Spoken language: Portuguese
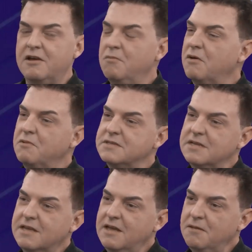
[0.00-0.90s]
é uma
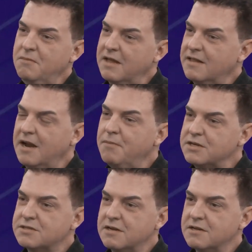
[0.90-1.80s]
coisa que me atrai
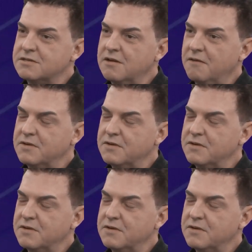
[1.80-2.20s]
bastante, né?